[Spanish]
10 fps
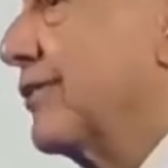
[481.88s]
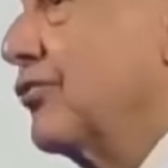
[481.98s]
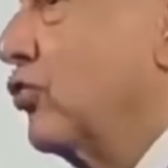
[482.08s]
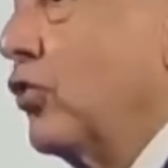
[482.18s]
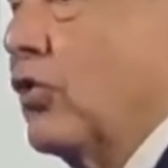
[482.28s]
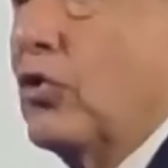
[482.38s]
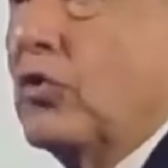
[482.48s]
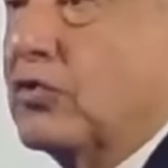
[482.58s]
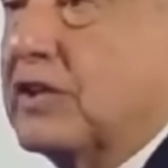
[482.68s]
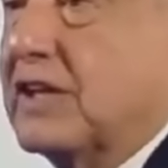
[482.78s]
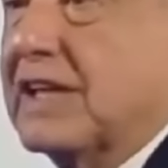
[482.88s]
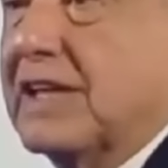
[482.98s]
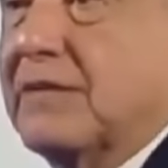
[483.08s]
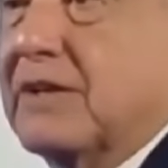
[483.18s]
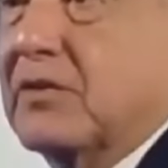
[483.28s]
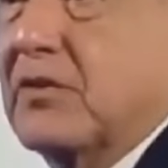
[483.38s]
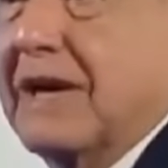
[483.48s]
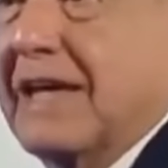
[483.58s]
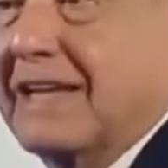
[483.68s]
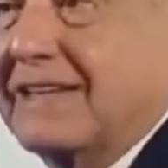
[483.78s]
no tiene que ver con
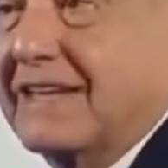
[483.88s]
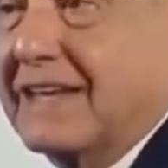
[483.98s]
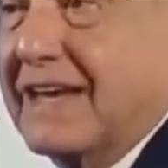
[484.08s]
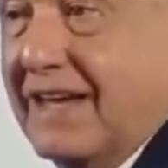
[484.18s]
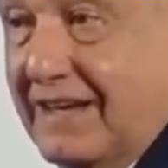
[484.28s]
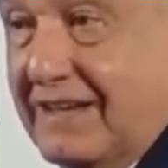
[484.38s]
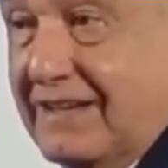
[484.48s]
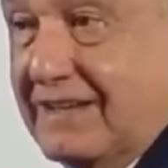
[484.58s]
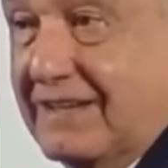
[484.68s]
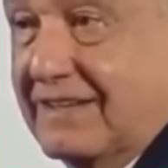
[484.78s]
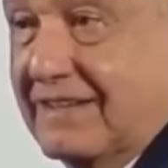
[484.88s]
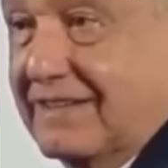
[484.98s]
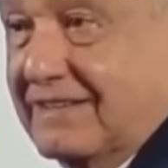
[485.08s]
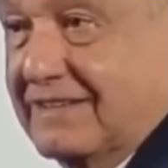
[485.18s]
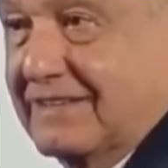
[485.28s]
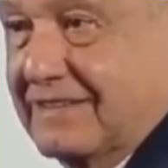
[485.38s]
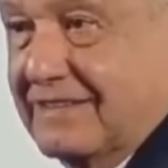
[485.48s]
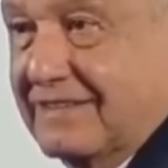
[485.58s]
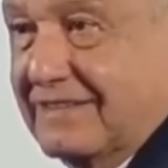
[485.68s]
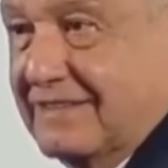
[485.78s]
la ética
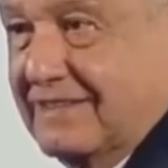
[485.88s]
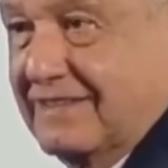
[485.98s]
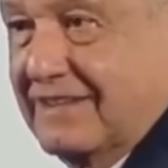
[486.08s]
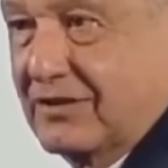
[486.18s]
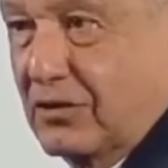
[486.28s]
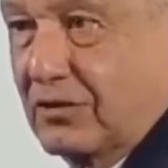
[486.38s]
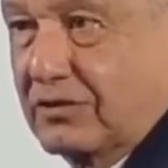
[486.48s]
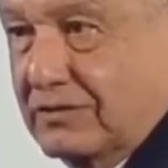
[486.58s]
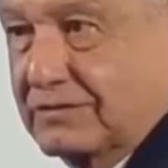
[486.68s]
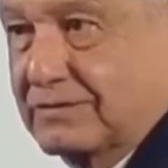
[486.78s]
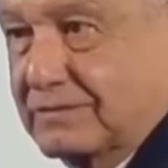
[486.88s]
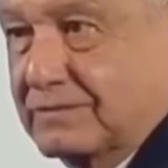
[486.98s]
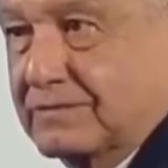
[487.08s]
ni con